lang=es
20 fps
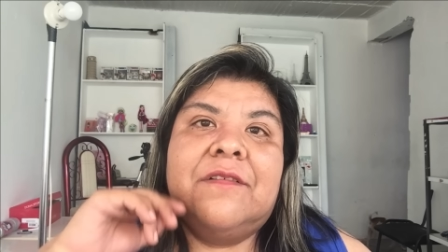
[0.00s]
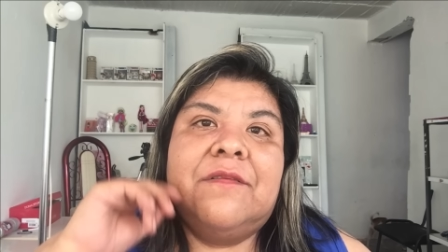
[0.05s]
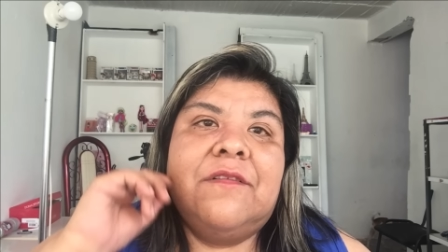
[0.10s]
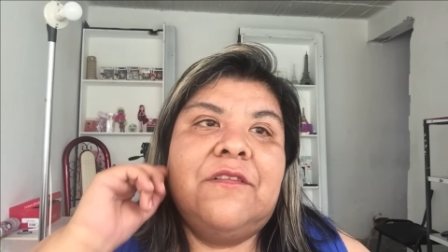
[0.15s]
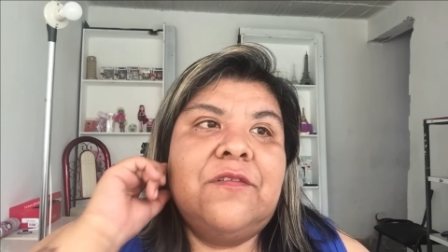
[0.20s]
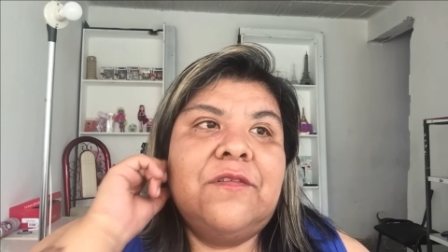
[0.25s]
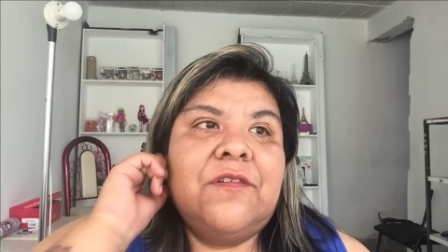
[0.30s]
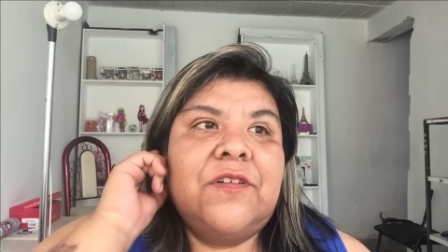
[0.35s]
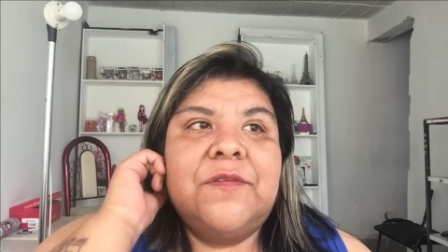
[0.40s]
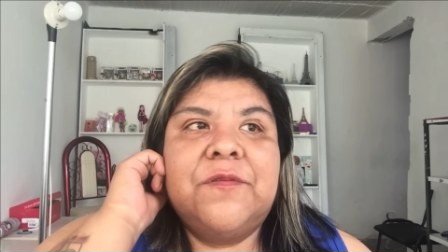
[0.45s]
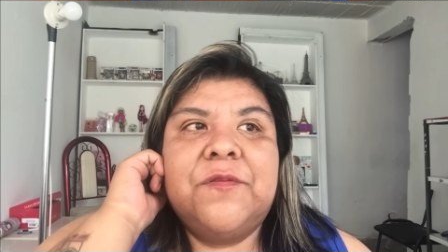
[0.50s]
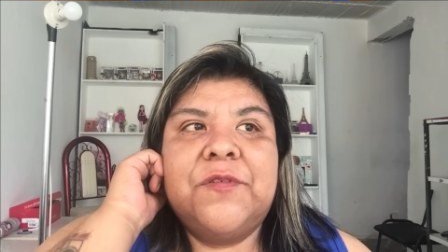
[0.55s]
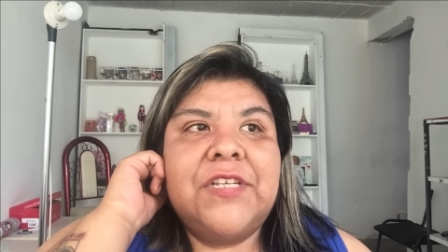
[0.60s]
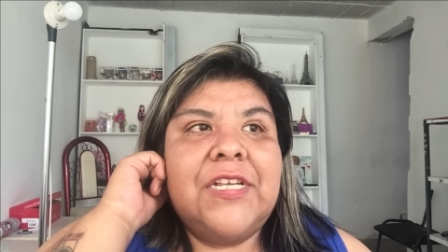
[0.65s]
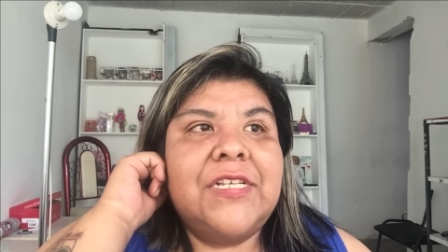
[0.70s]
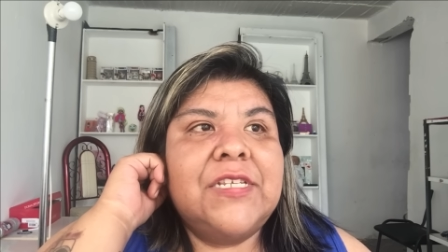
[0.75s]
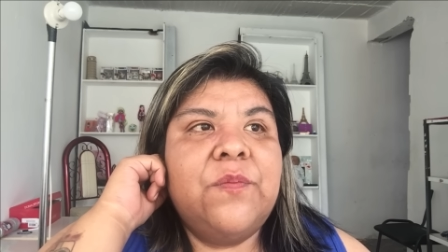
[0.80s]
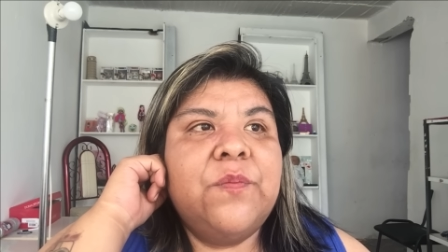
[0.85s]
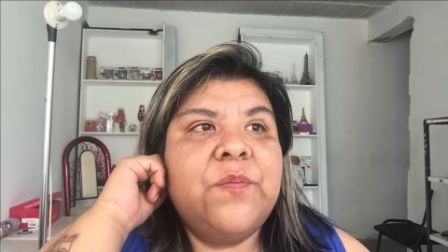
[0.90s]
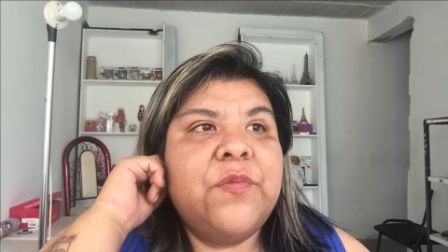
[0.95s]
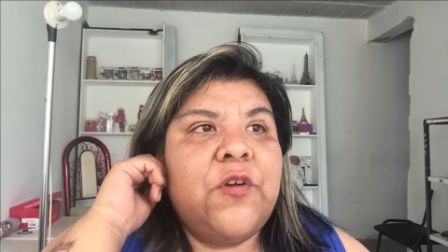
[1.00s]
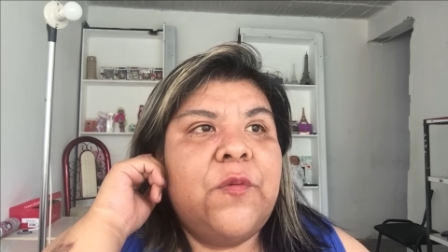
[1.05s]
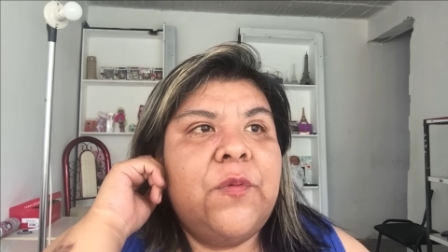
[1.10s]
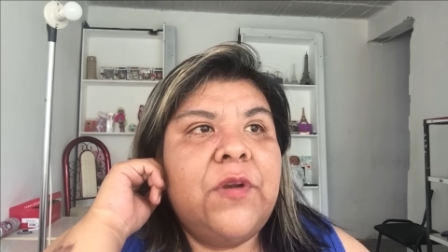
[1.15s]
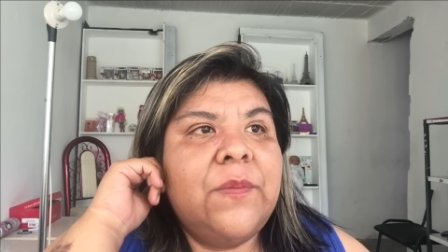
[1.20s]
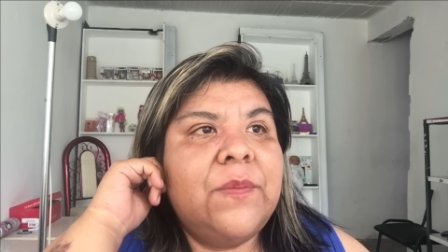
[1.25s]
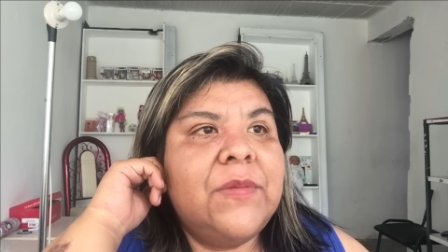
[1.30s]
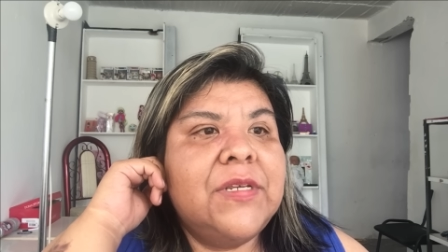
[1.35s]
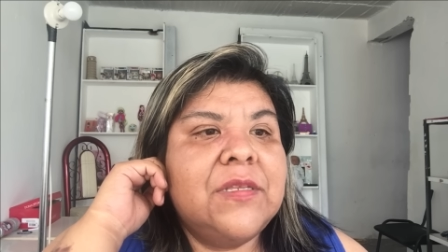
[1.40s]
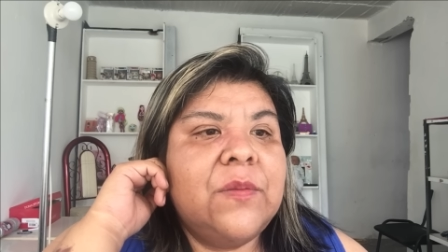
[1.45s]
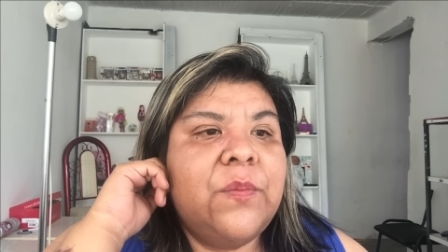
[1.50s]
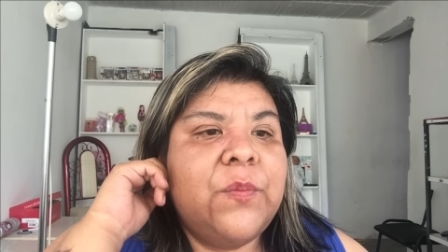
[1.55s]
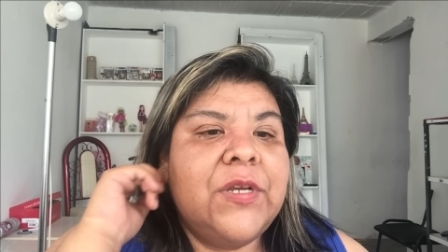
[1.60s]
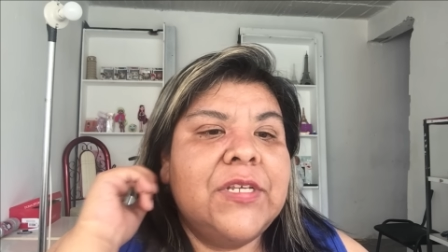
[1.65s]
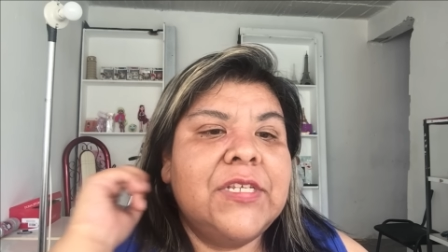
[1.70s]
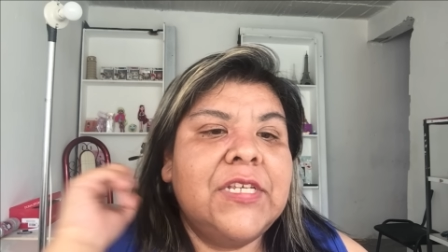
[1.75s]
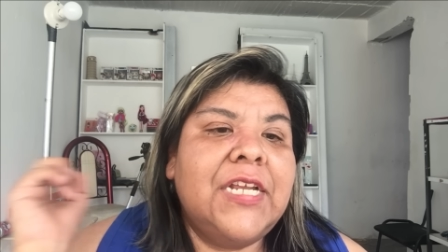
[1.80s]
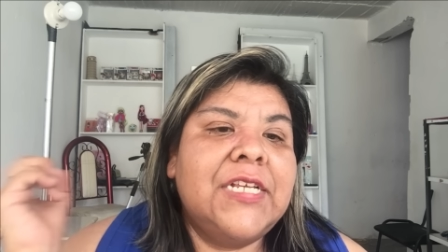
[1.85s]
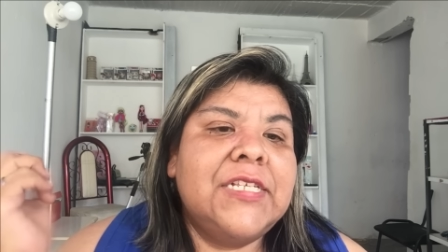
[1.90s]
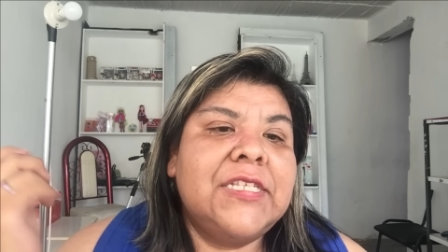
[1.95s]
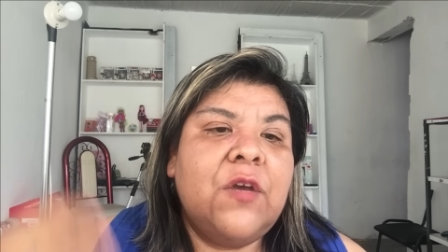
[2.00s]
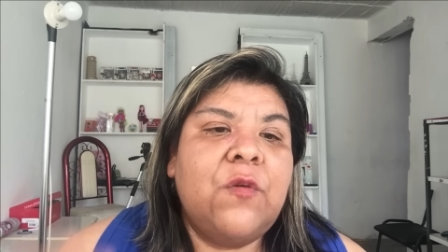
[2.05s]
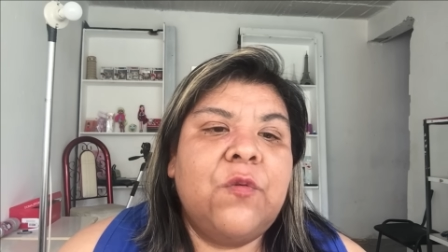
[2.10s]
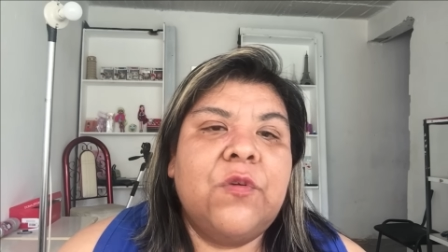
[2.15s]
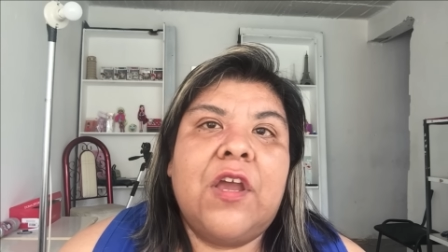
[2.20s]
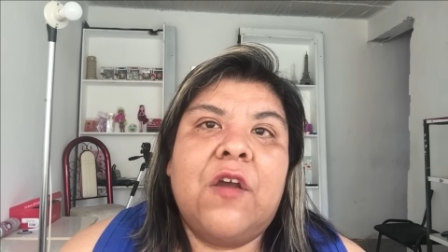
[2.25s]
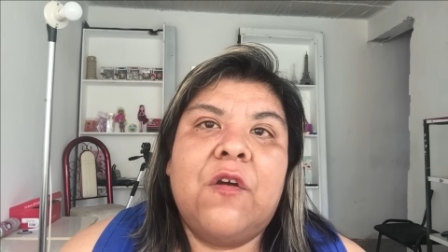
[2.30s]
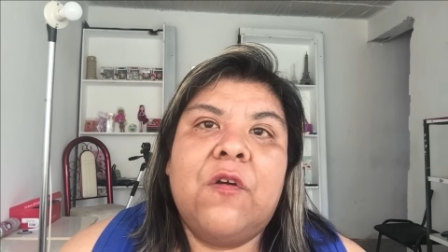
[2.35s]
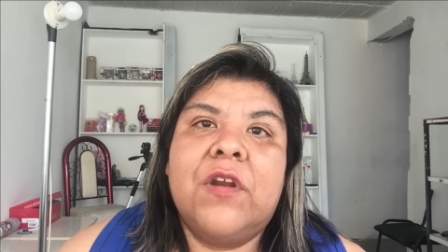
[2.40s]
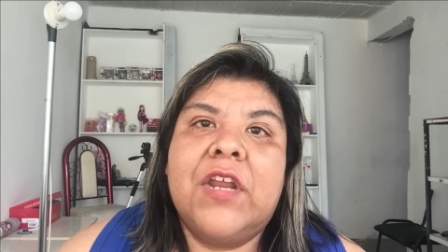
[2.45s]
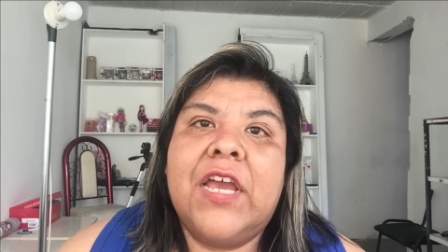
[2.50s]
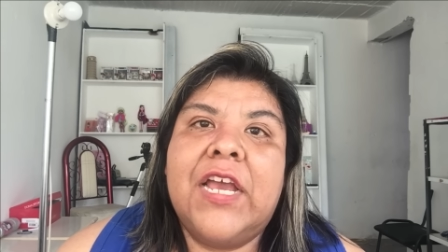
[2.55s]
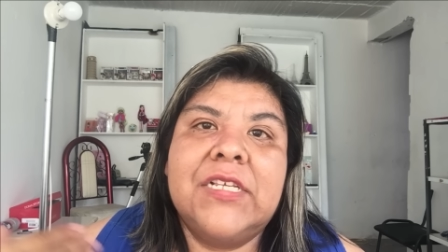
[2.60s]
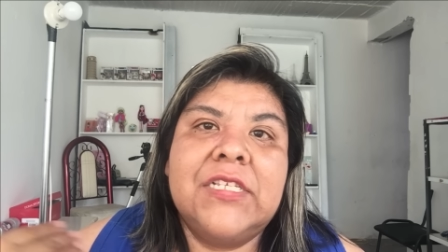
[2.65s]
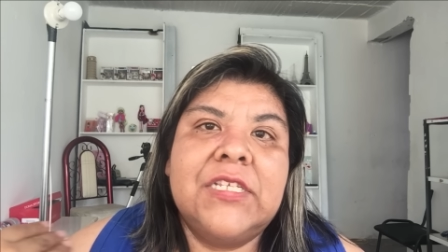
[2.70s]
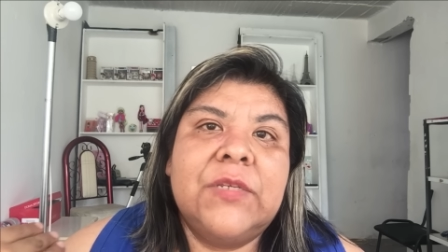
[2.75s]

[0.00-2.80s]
o sea, sin problemas te puedo hacer hasta una hora,